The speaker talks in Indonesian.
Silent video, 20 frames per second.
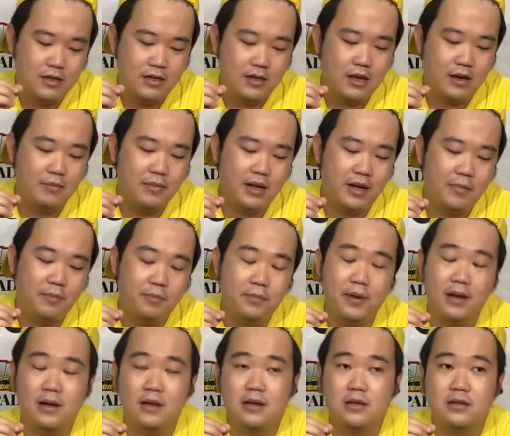yang
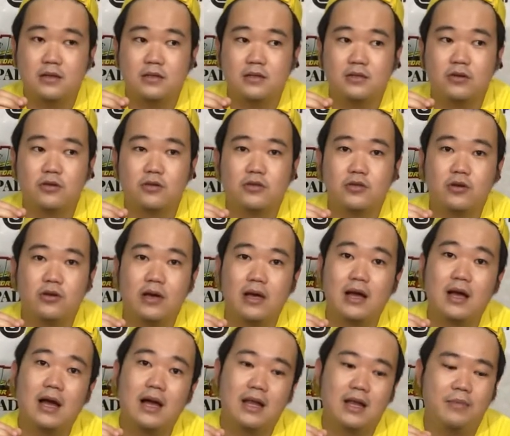menempel sok-sok
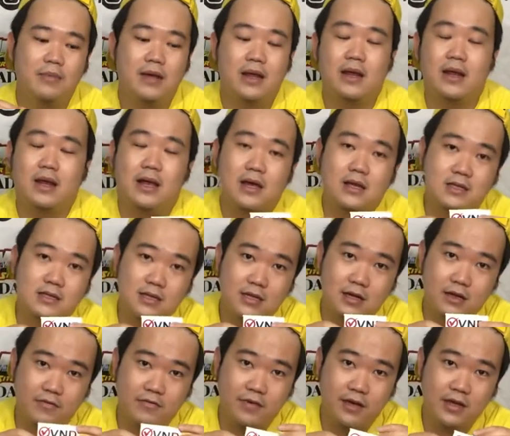yang nggak ada merek dengan
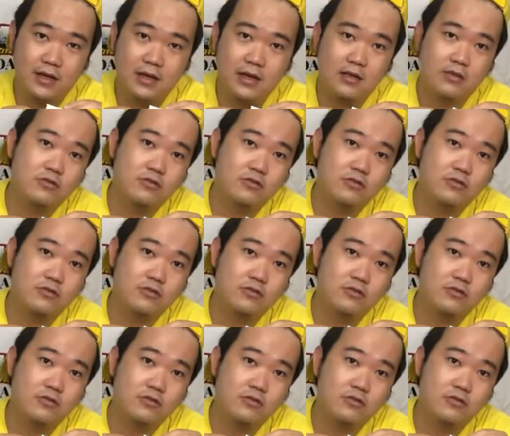stiker VND